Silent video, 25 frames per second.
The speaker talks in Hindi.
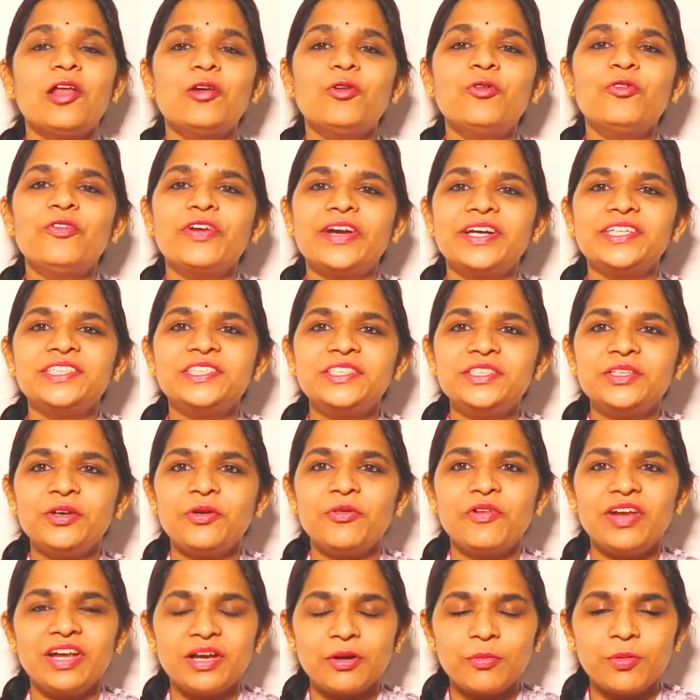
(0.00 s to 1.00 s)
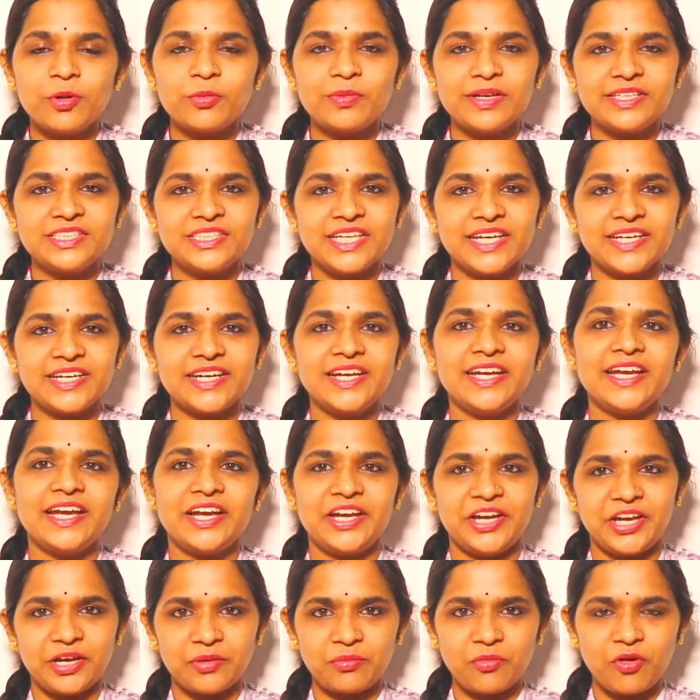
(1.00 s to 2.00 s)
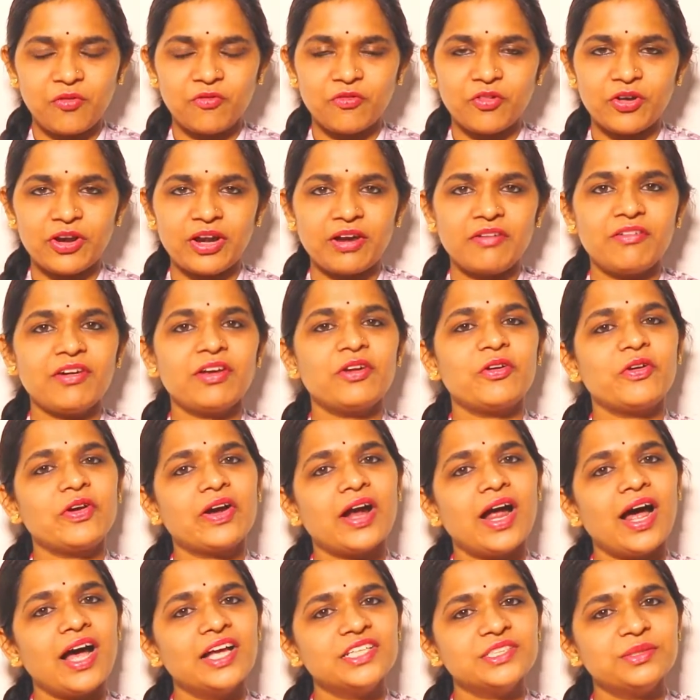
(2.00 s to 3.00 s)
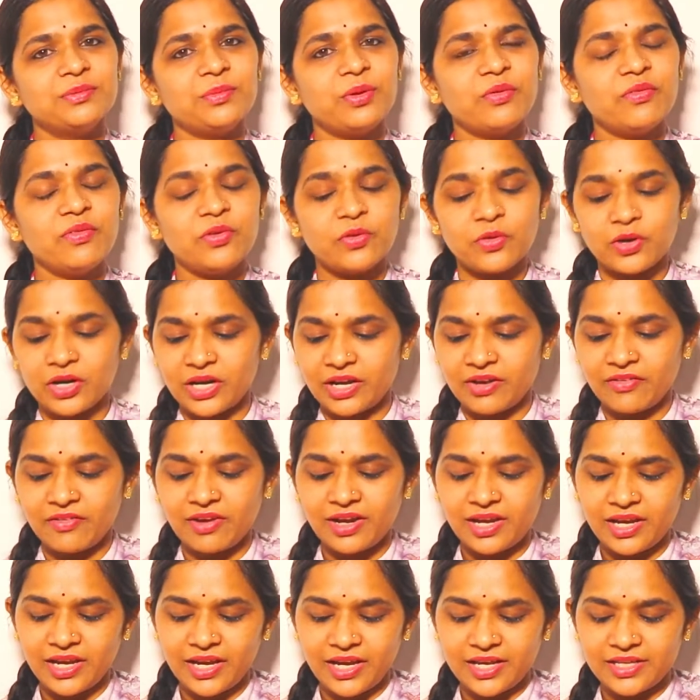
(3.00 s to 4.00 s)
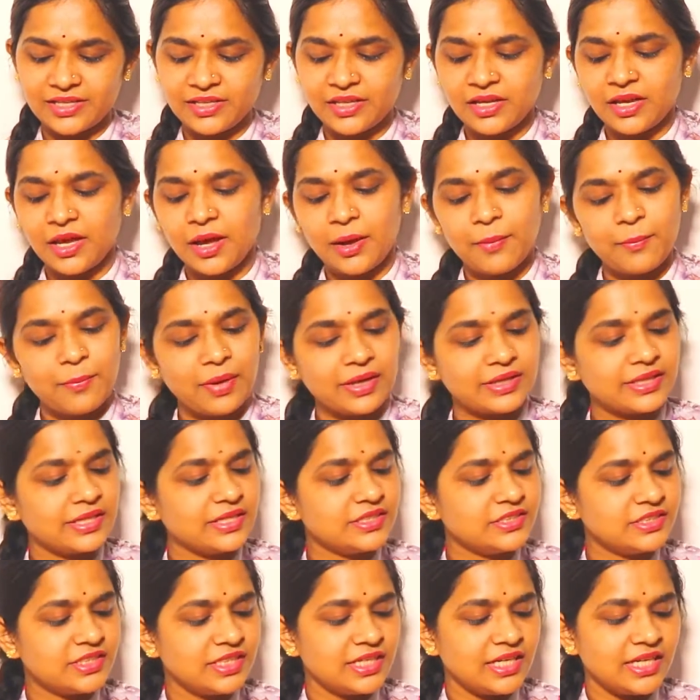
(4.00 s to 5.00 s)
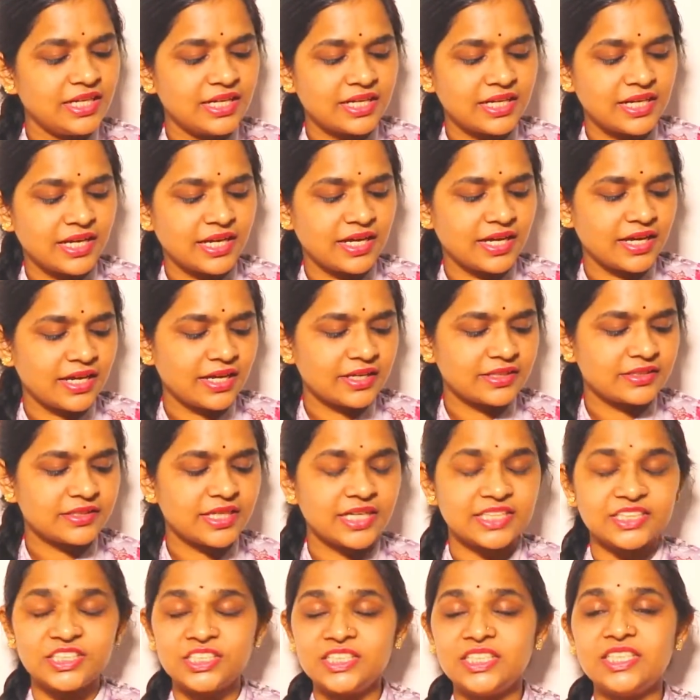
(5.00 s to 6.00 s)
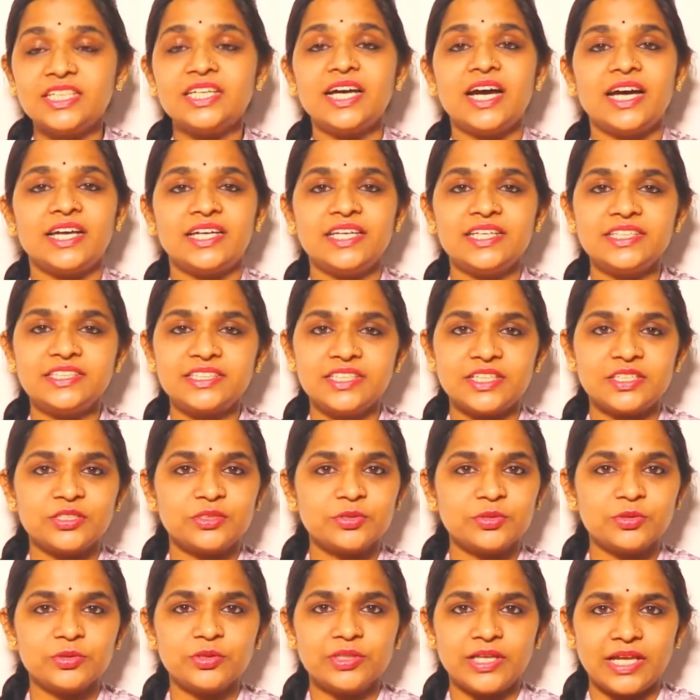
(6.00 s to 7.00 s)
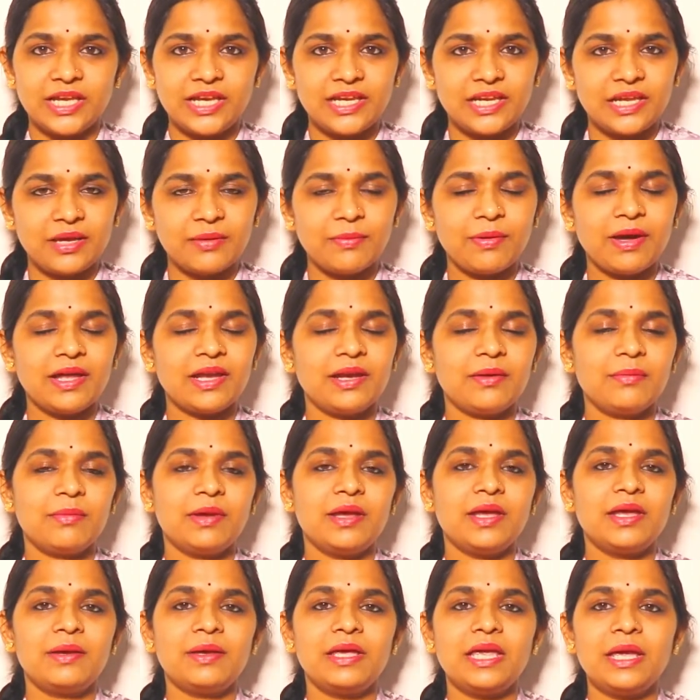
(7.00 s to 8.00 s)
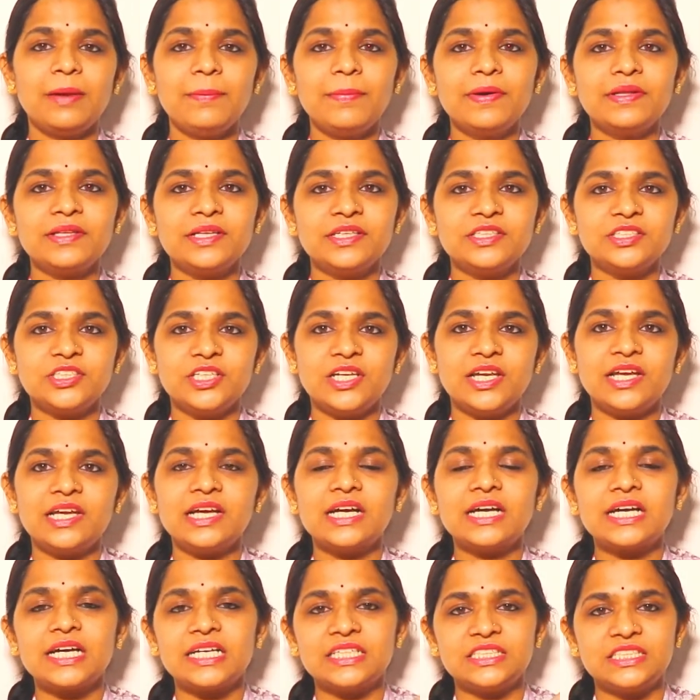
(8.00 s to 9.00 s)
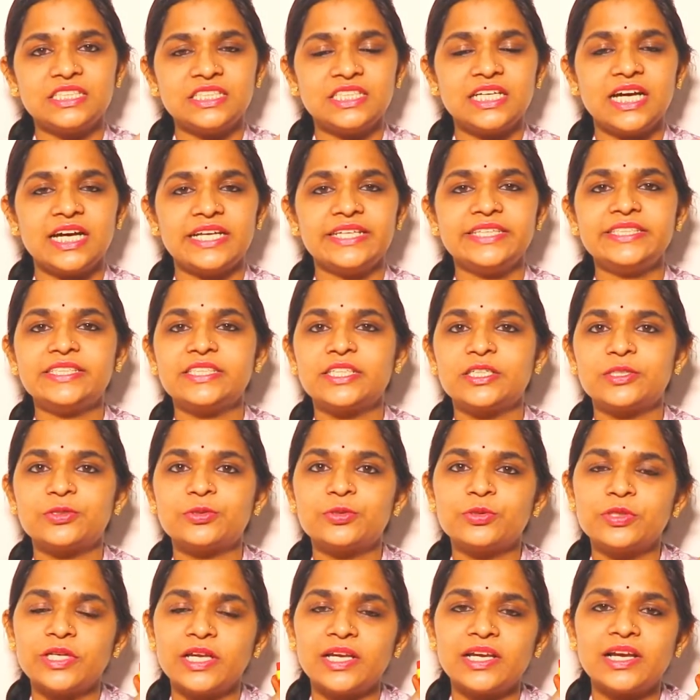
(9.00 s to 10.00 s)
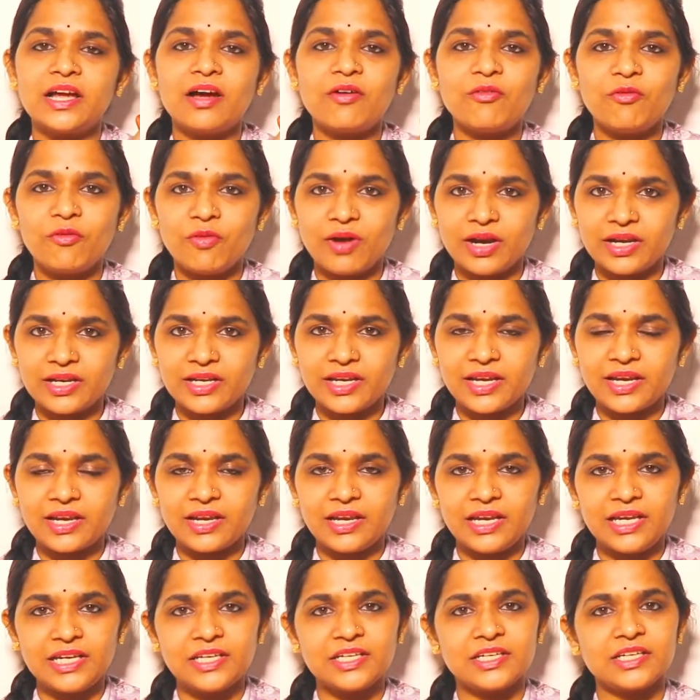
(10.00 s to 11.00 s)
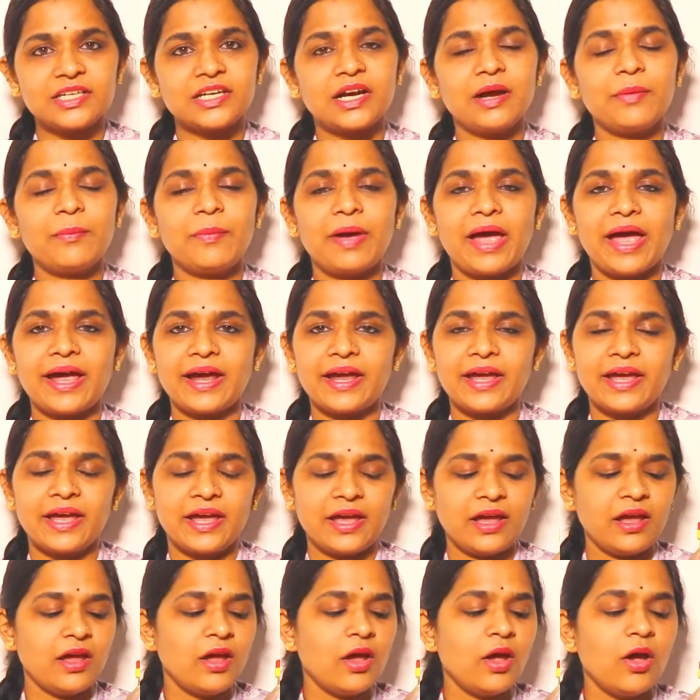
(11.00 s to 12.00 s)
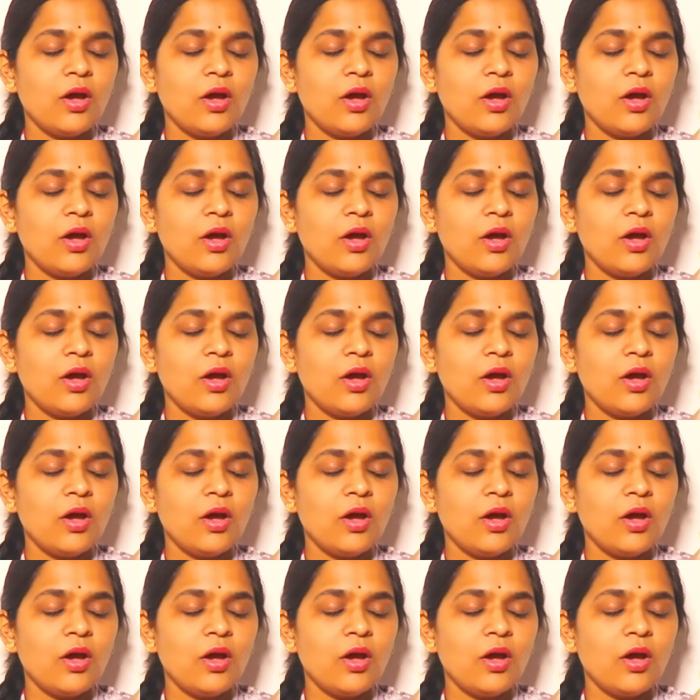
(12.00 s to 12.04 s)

हेलो फ्रेंड्स यू वेलकम ऑन माय चैनल इंडियन मॉम फॉर एवर और आज हम रिव्यू करने वाले हैं पतंजलि के कच्ची घानी सरसों तेल के बारे में ये पतंजलि का कच्ची घानी सरसों तेल का वन लीटर का पैक है